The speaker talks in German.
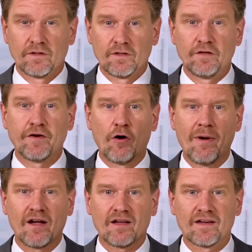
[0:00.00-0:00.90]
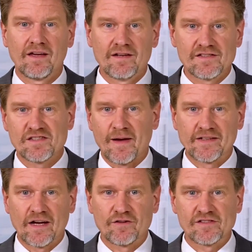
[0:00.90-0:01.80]
Die V-Bank AG ist
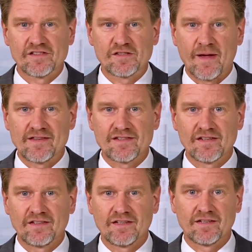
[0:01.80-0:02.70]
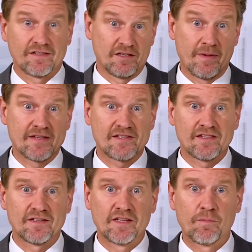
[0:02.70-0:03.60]
2020 die
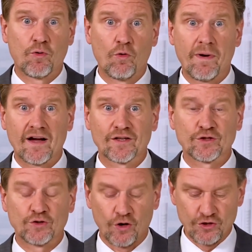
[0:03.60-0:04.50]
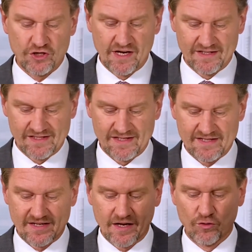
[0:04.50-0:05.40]
beste Depotbank Deutschlands.
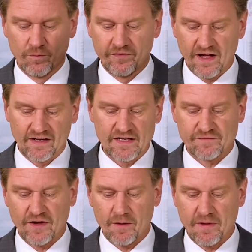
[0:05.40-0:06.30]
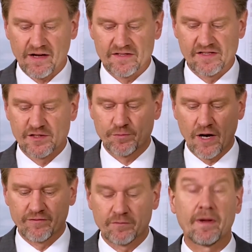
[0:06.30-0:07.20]
Das hat eine Umfrage des Fachmagazins
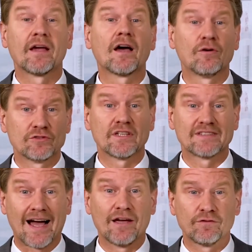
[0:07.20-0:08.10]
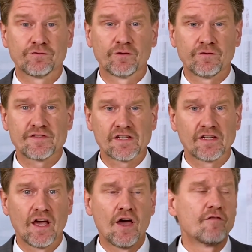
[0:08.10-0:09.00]
Private Banker unter
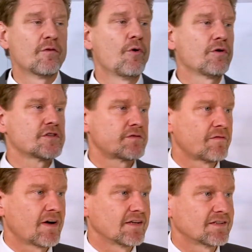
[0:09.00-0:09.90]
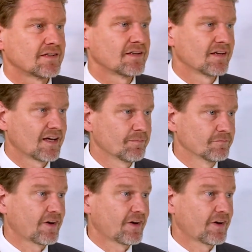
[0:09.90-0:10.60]
53 Vermögensverwaltern ergeben.